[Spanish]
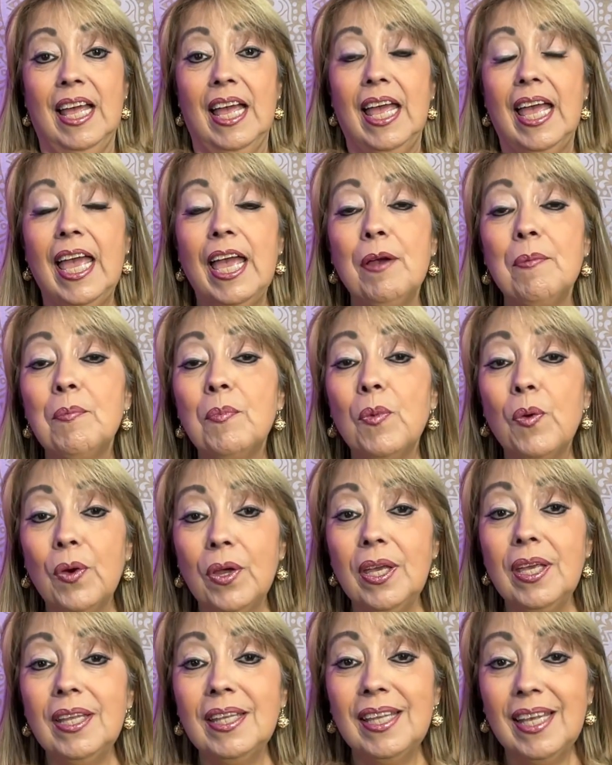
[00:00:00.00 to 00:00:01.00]
Es
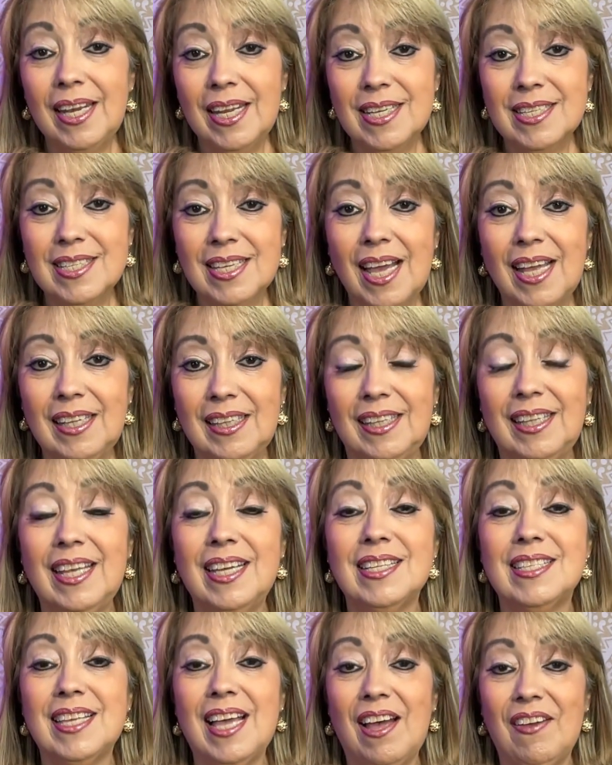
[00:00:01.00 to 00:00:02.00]
muy
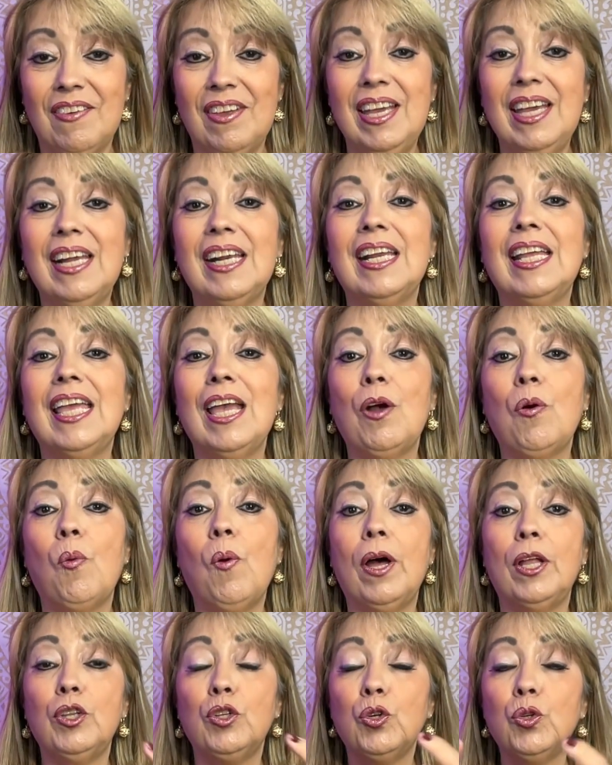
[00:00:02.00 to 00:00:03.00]
interesante saber que
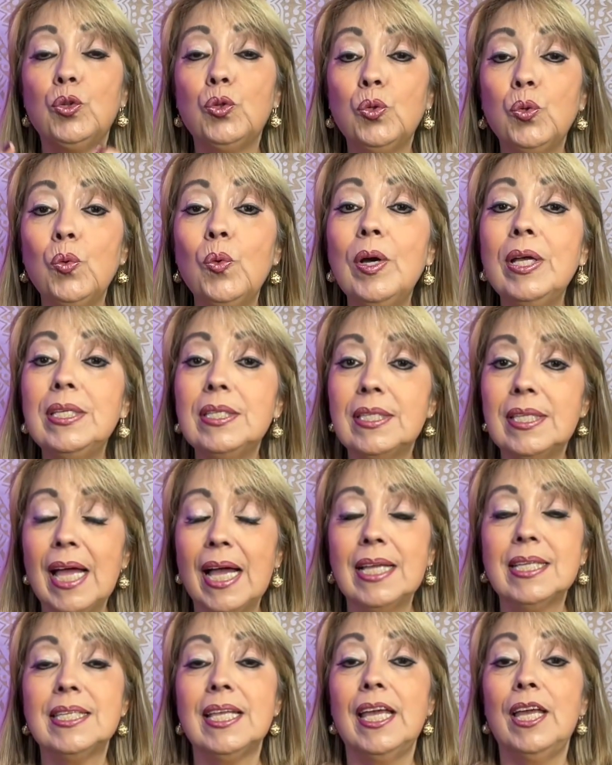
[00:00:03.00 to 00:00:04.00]
cuando tú
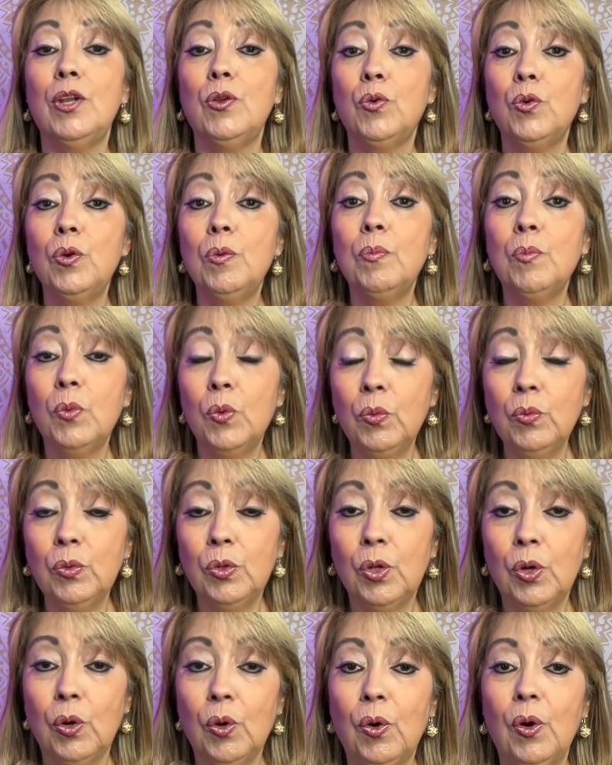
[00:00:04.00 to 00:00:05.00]
estás en un
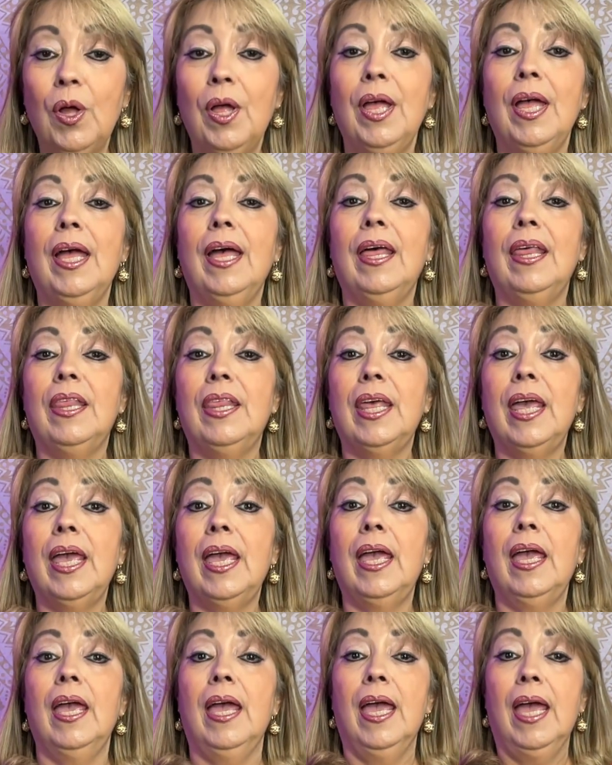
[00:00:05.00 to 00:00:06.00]
mundo
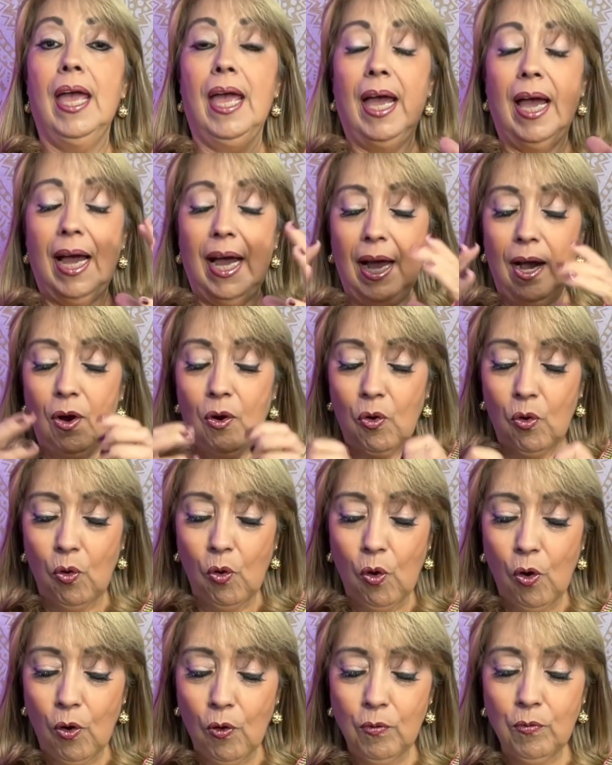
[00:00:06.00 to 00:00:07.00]
de
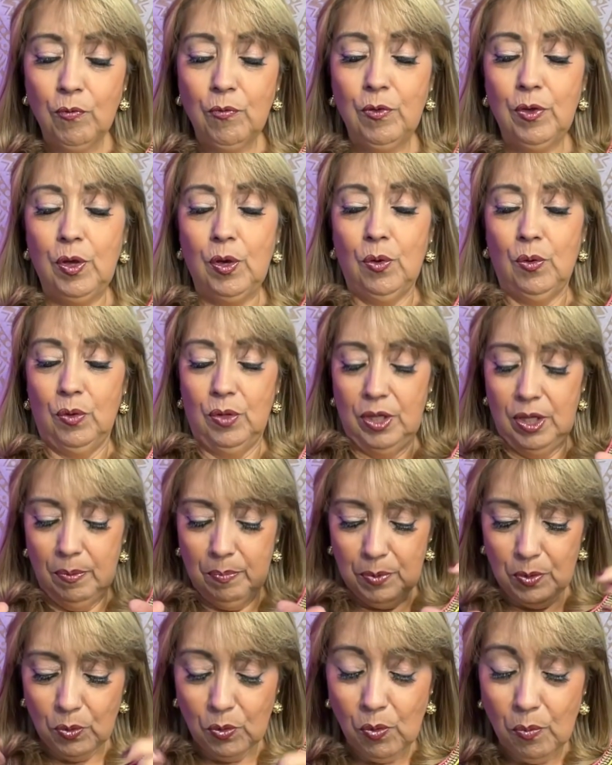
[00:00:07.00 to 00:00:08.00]
agobio, de
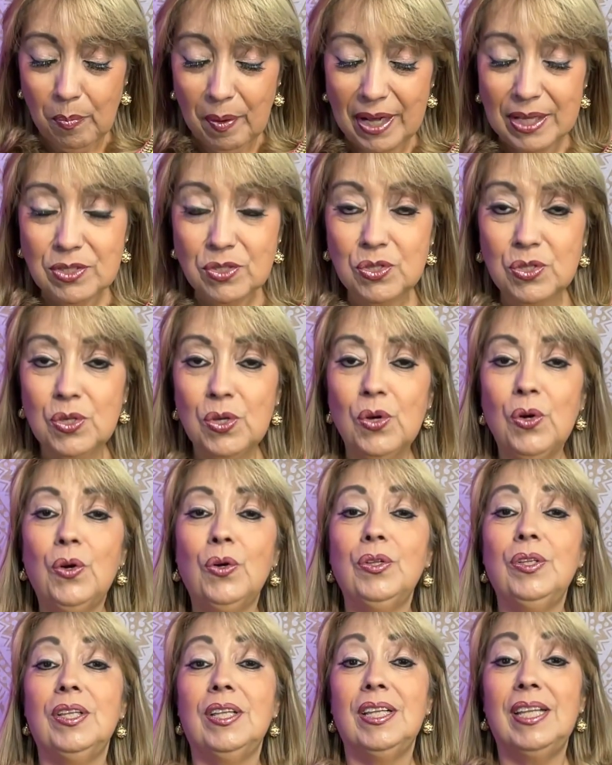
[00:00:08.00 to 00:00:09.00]

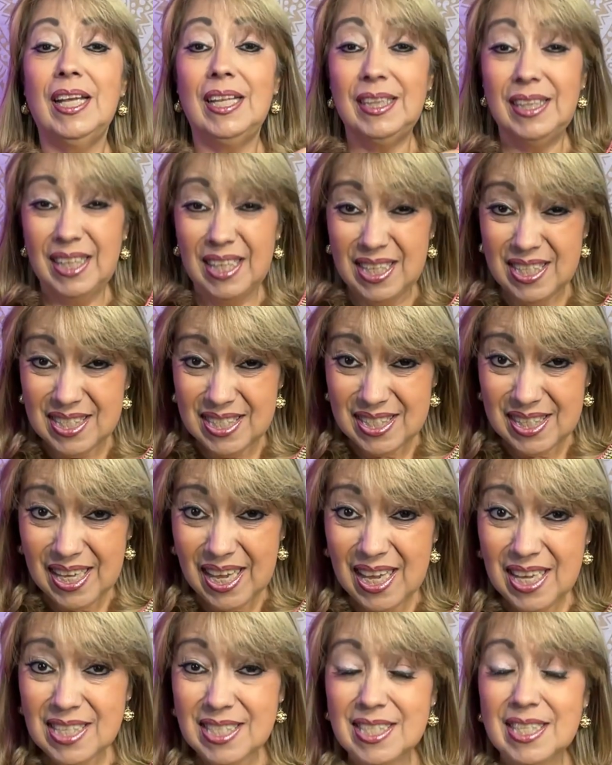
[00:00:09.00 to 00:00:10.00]
preocupación, de
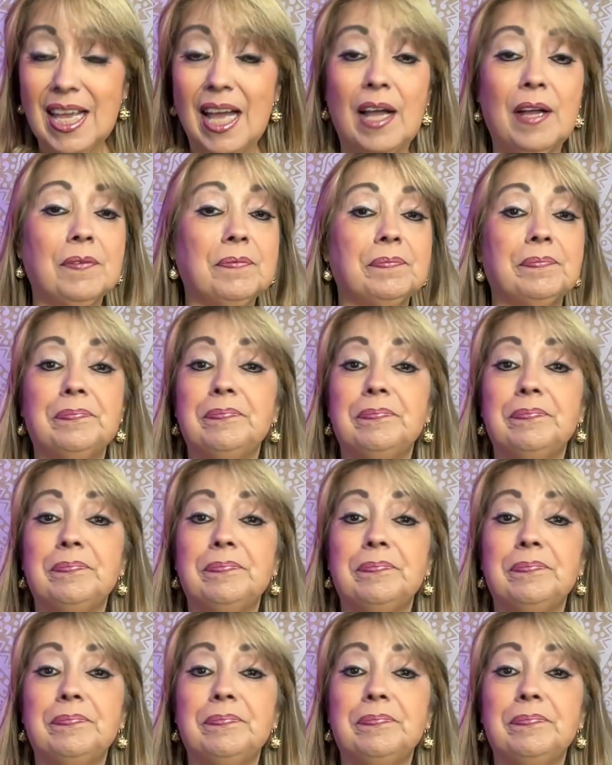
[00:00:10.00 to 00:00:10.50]
tristeza,